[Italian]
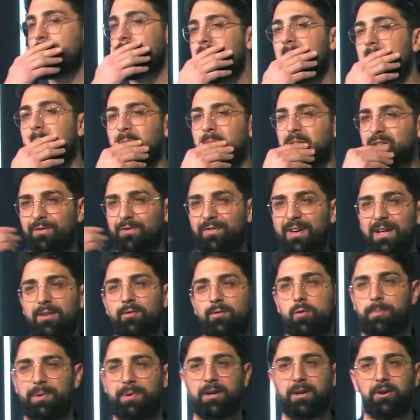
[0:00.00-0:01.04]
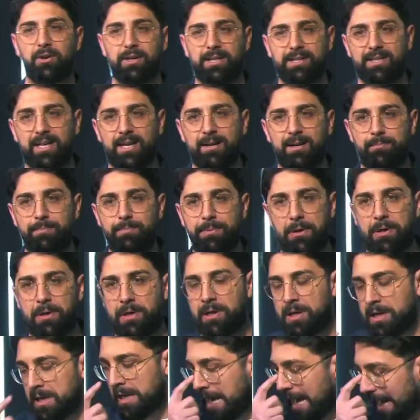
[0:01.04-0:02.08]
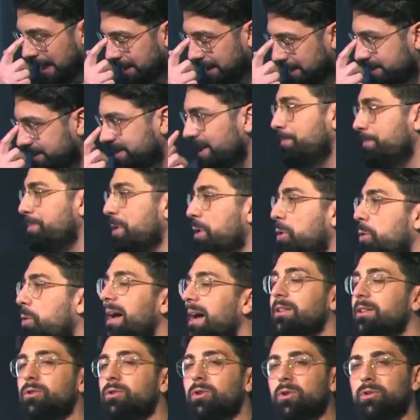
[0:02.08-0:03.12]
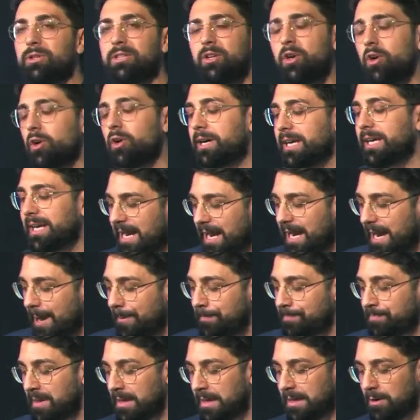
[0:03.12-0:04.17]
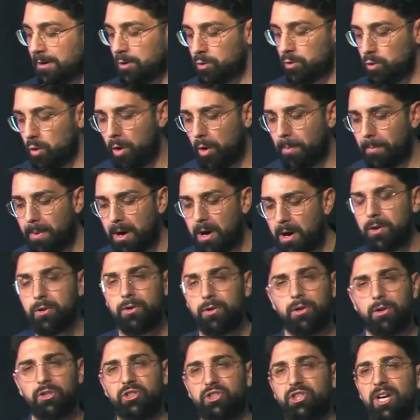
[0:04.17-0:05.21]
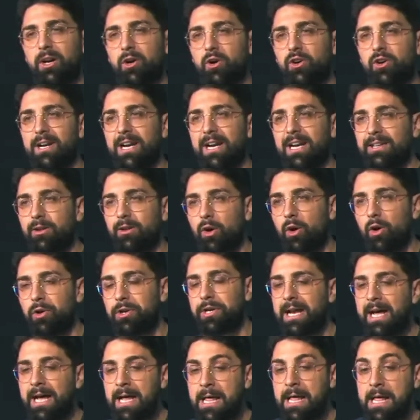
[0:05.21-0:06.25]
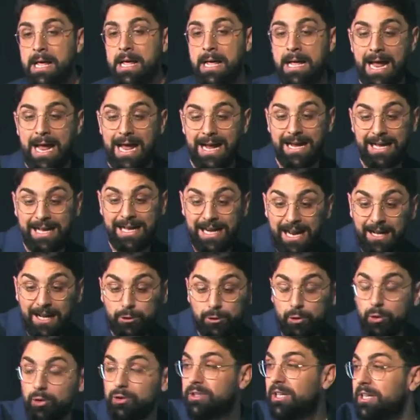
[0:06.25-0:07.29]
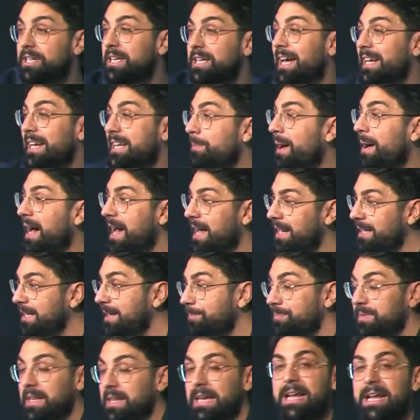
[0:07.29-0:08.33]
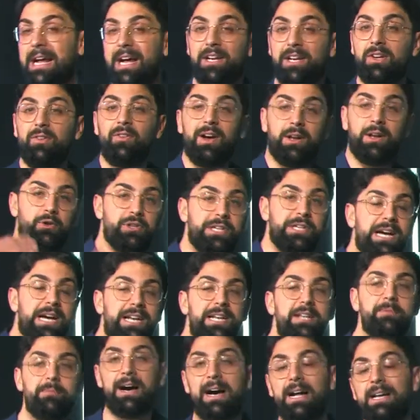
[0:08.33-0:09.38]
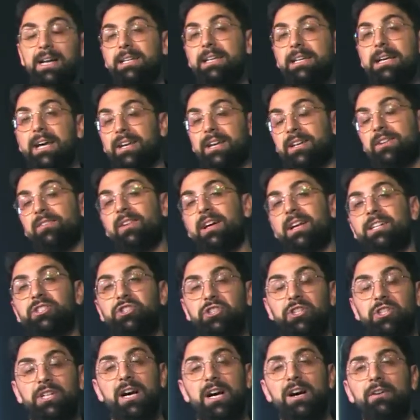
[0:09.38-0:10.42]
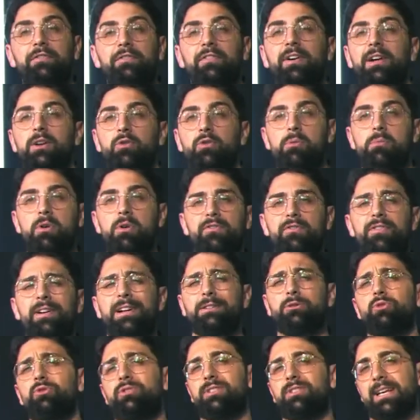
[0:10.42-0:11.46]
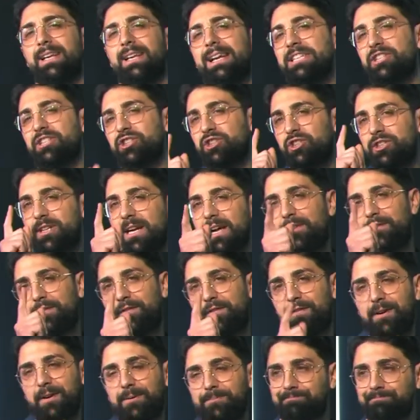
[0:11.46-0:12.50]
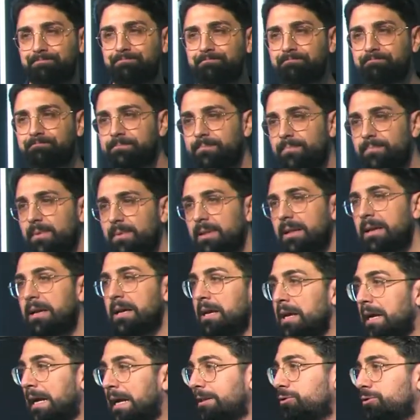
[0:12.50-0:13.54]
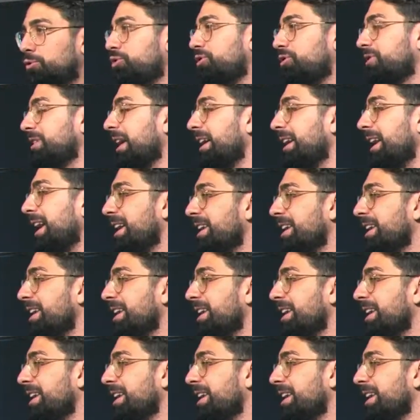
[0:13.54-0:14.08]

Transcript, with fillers: posso farvi un piccolo esempio? Ad esempio quando Dio crea l'uomo, non c'è ancora la donna, e crea tutti gli animali e arrivano gli animali, arriva la giraffa e l'uomo fa tu sarai giraffa, tu sarai